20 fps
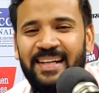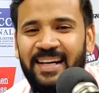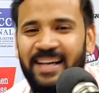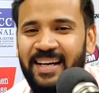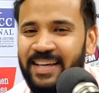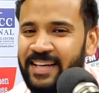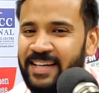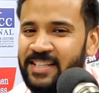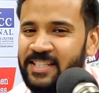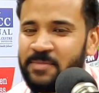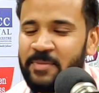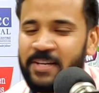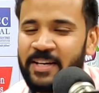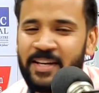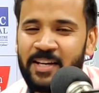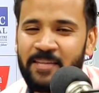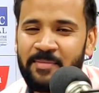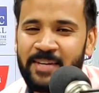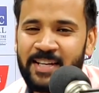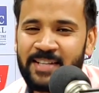हाय गाइज
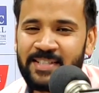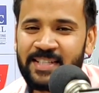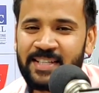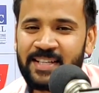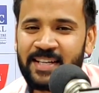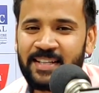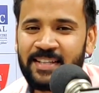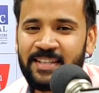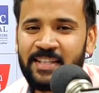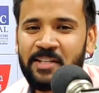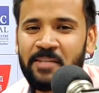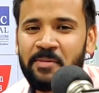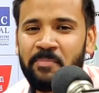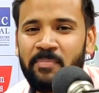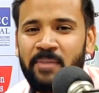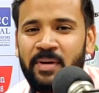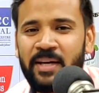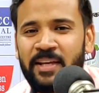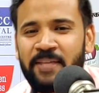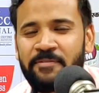मेरा नाम है आरजे कार्तिक
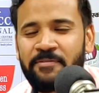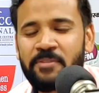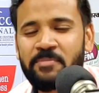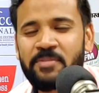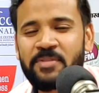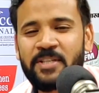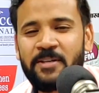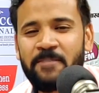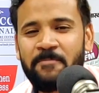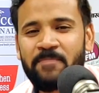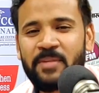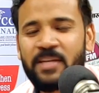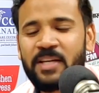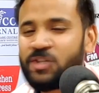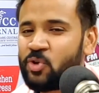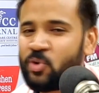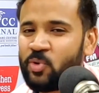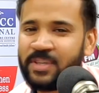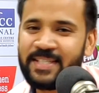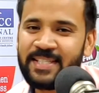माई एफ से
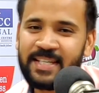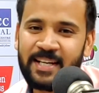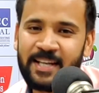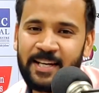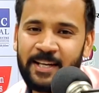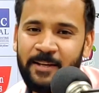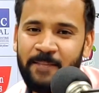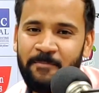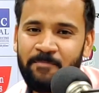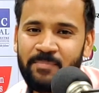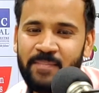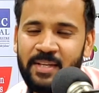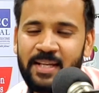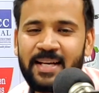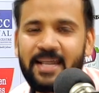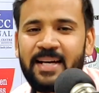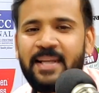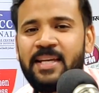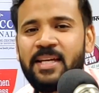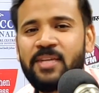एक छोटी सी कहानी ये
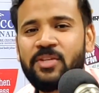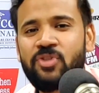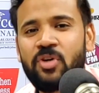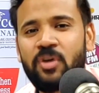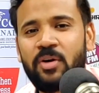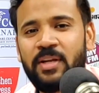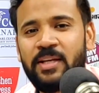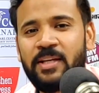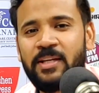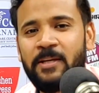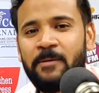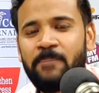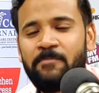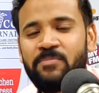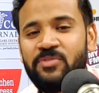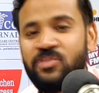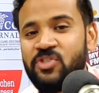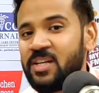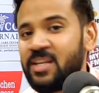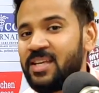कहानी एक जौहरी की
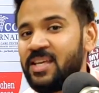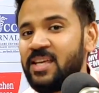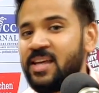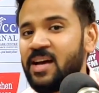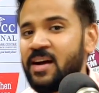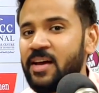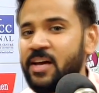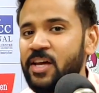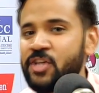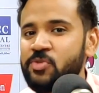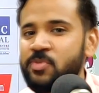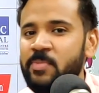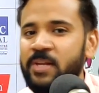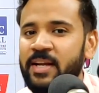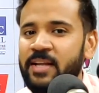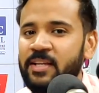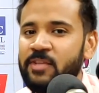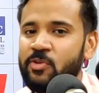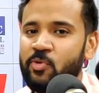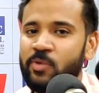जिनकी यंग एज
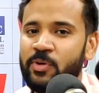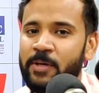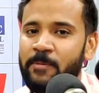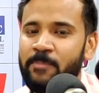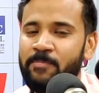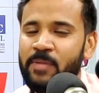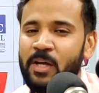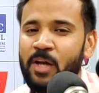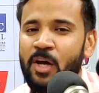में डेथ हो गई